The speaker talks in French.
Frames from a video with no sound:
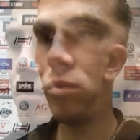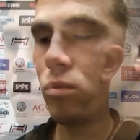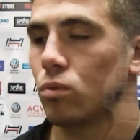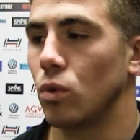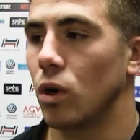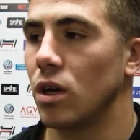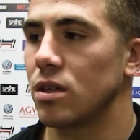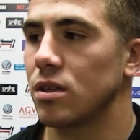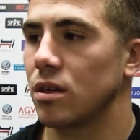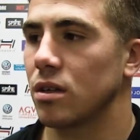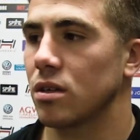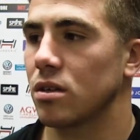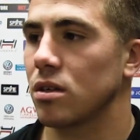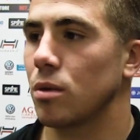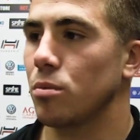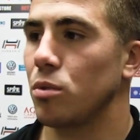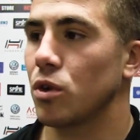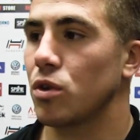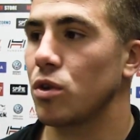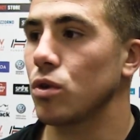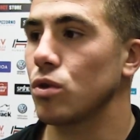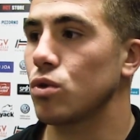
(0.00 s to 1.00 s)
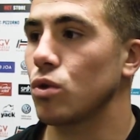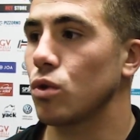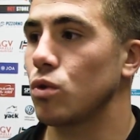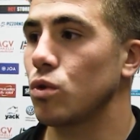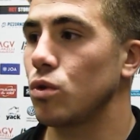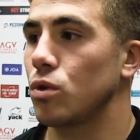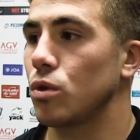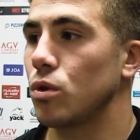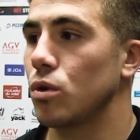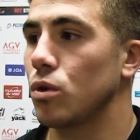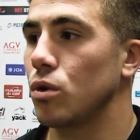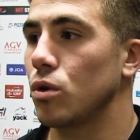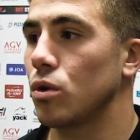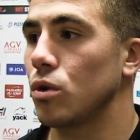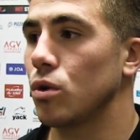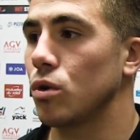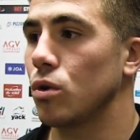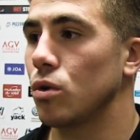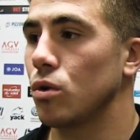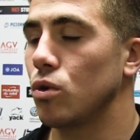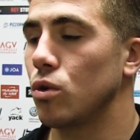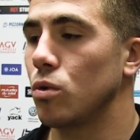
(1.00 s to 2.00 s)
Ouais, c'est très important, surtout
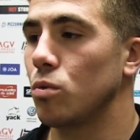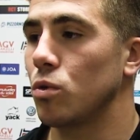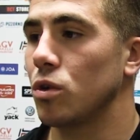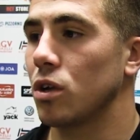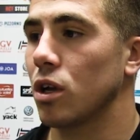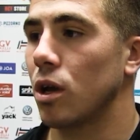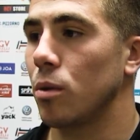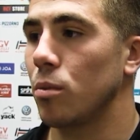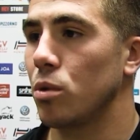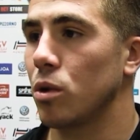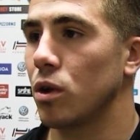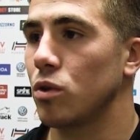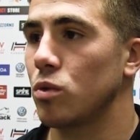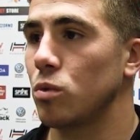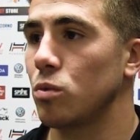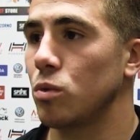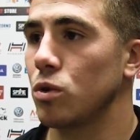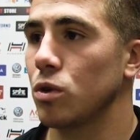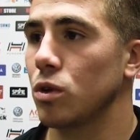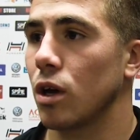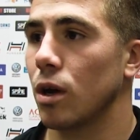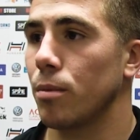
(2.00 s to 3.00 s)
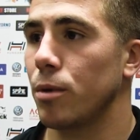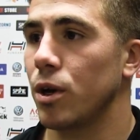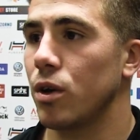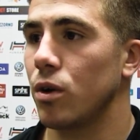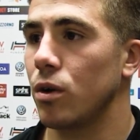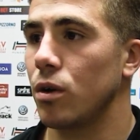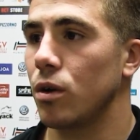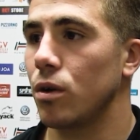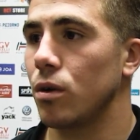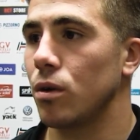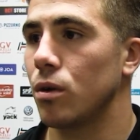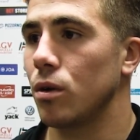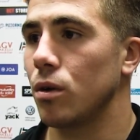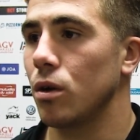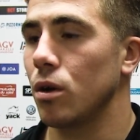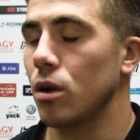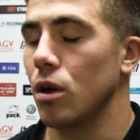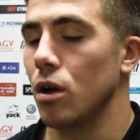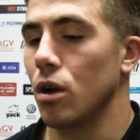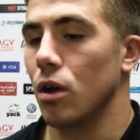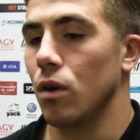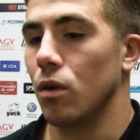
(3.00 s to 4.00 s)
de, montrer un peu à tout le monde qu'à Mayol, il euh,
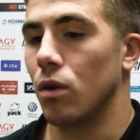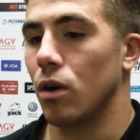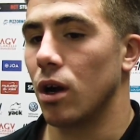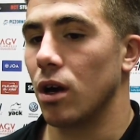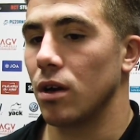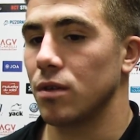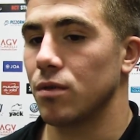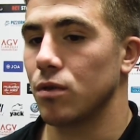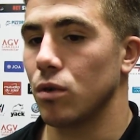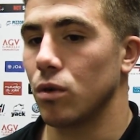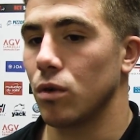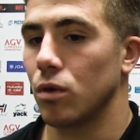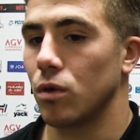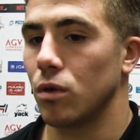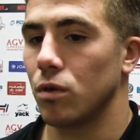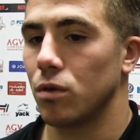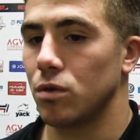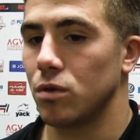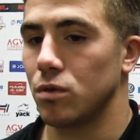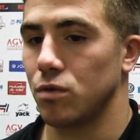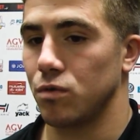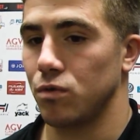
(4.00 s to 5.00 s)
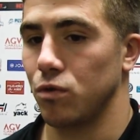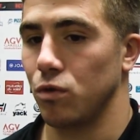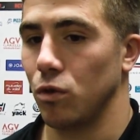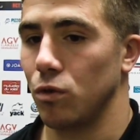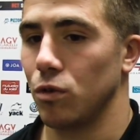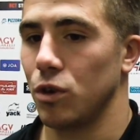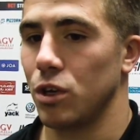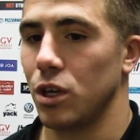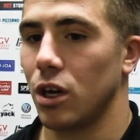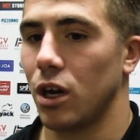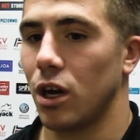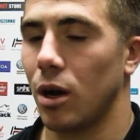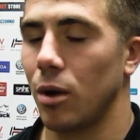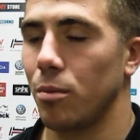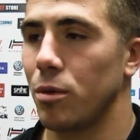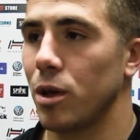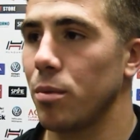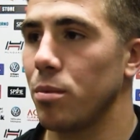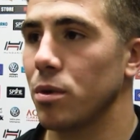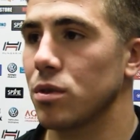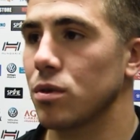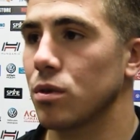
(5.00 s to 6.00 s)
voilà, faut, venir
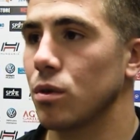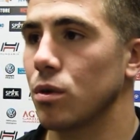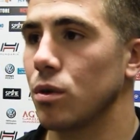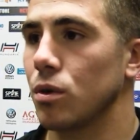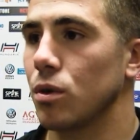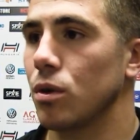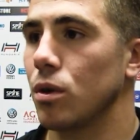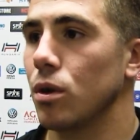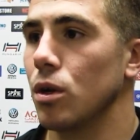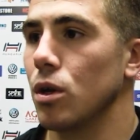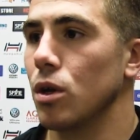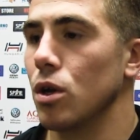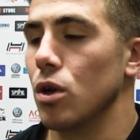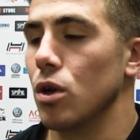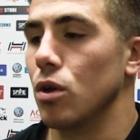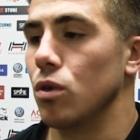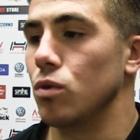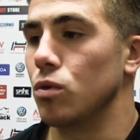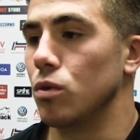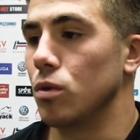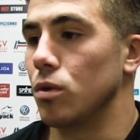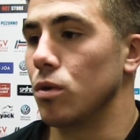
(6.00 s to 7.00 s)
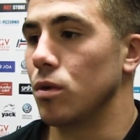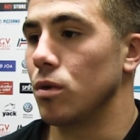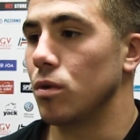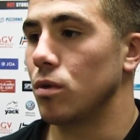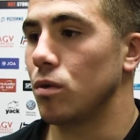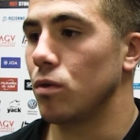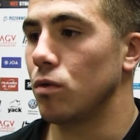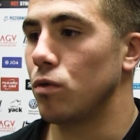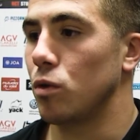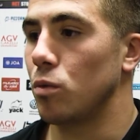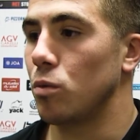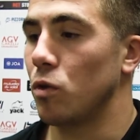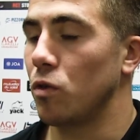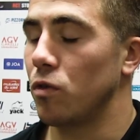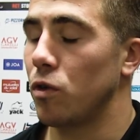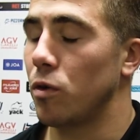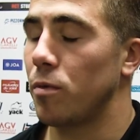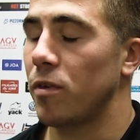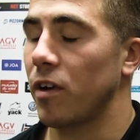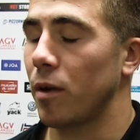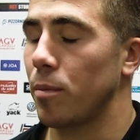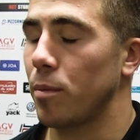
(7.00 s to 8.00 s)
armé parce que nous, on veut,
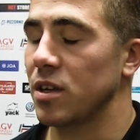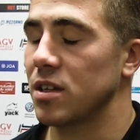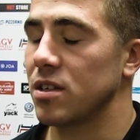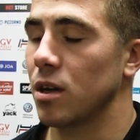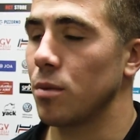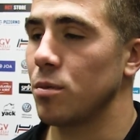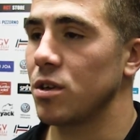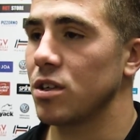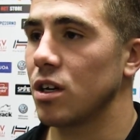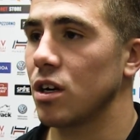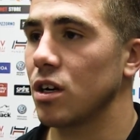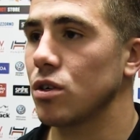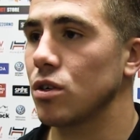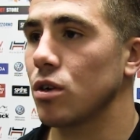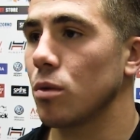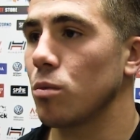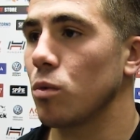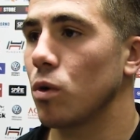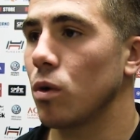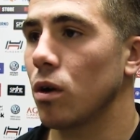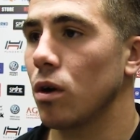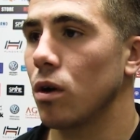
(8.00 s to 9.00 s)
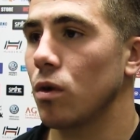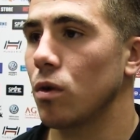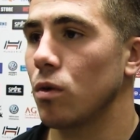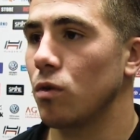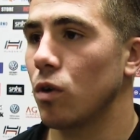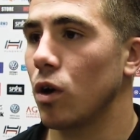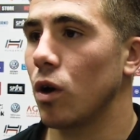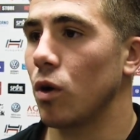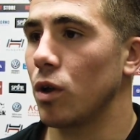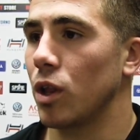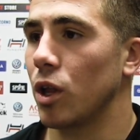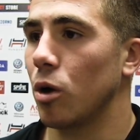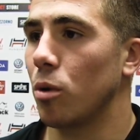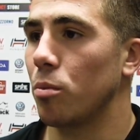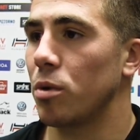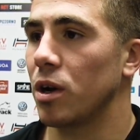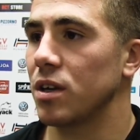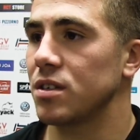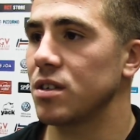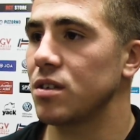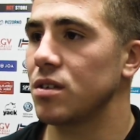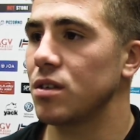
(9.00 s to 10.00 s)
faire passer un message comme quoi, on, voilà, on est en
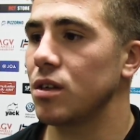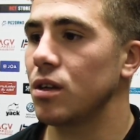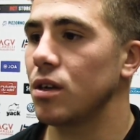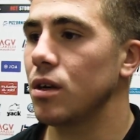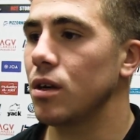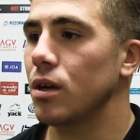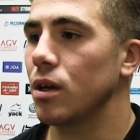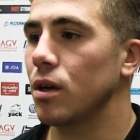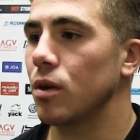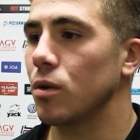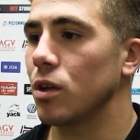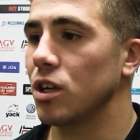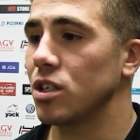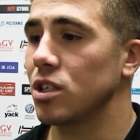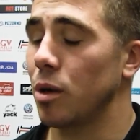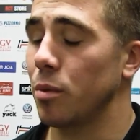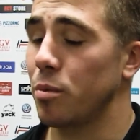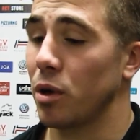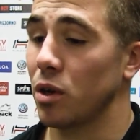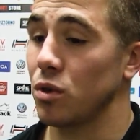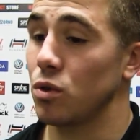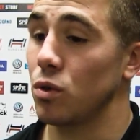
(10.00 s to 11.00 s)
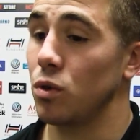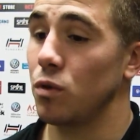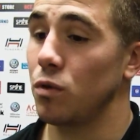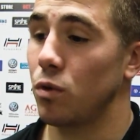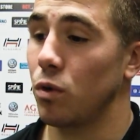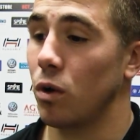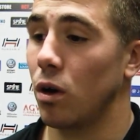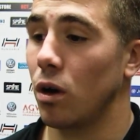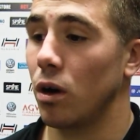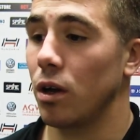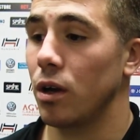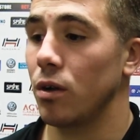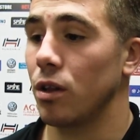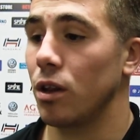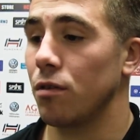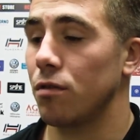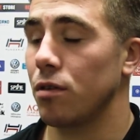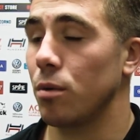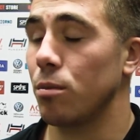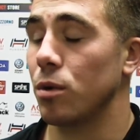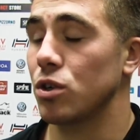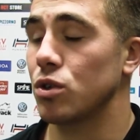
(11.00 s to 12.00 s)
place ici et on a déjà perdu une fois et on a
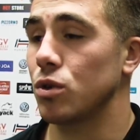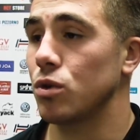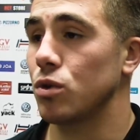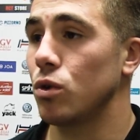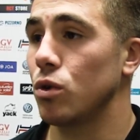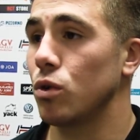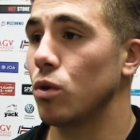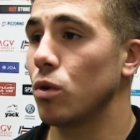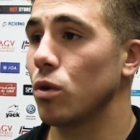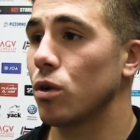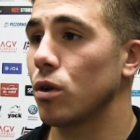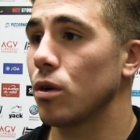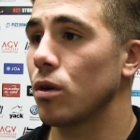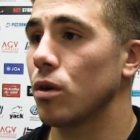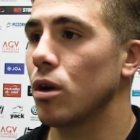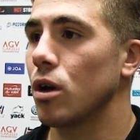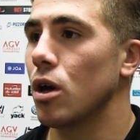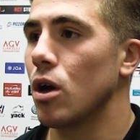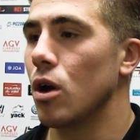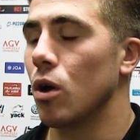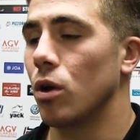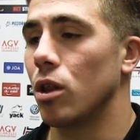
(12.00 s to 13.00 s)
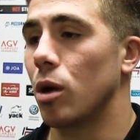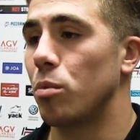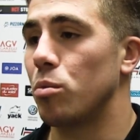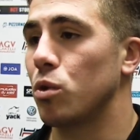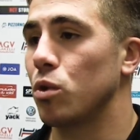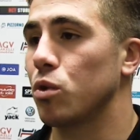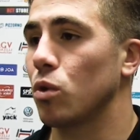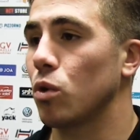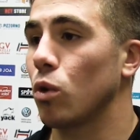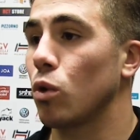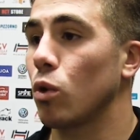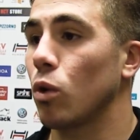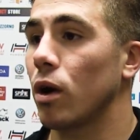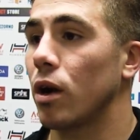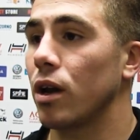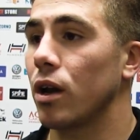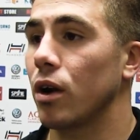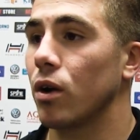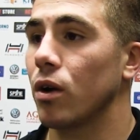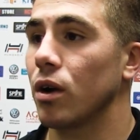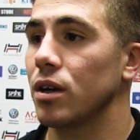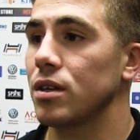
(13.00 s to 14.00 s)
fait un match nul, donc euh, on n'a plus trop le droit à
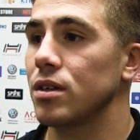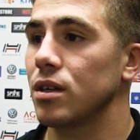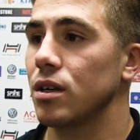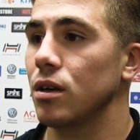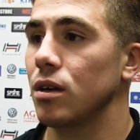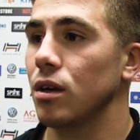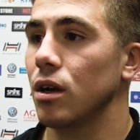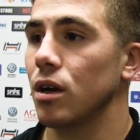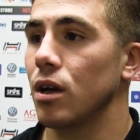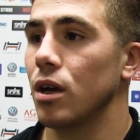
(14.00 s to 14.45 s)
l'erreur ici.